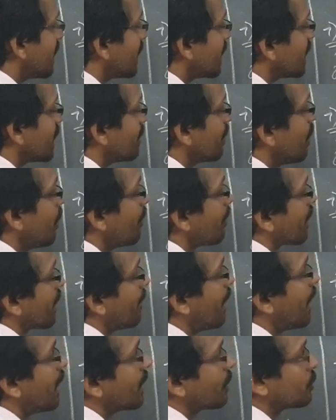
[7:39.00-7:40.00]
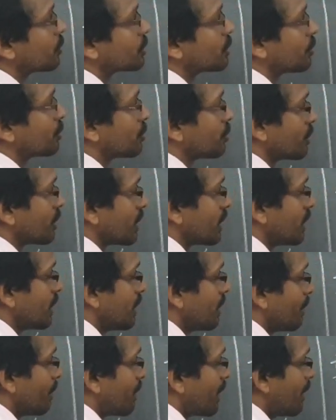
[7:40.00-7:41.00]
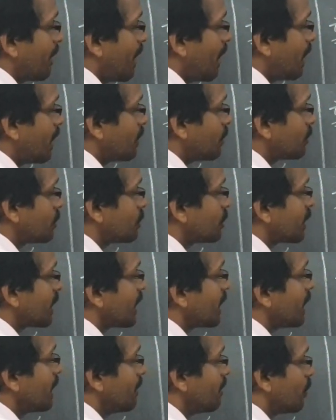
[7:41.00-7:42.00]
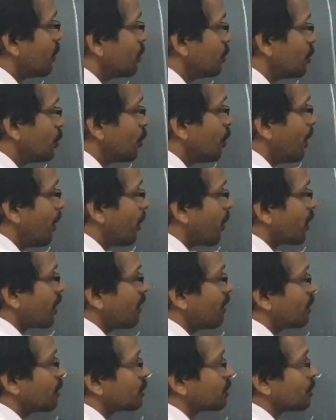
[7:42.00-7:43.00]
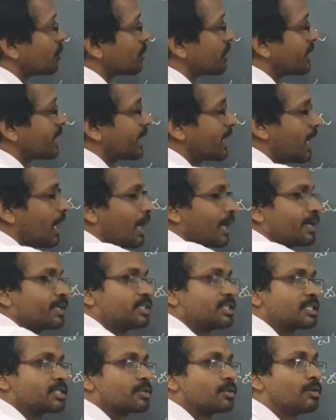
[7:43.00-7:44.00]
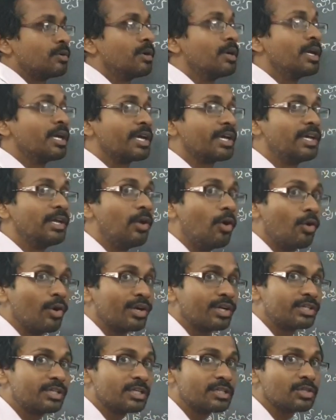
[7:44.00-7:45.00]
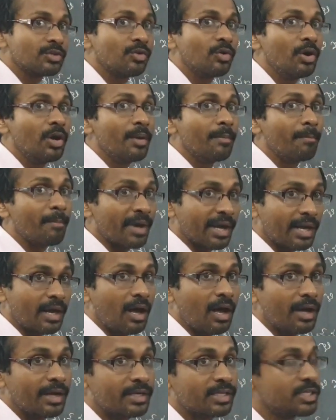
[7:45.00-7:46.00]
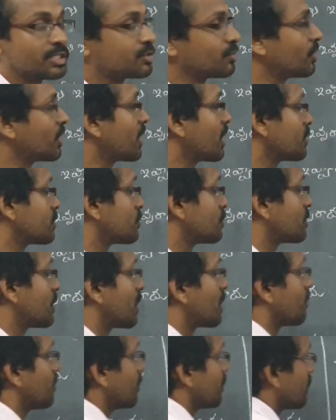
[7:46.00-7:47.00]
అనేదేమో ప్రమాణ గుర్తవుతుంది ప్రమాణ గుర్తుకి ముందు పూర్వ గుర్తు గిగా హెడ్జెస్ కిలో హెడ్జెస్ మెగా హెడ్జెస్ అని రాస్తుంటారు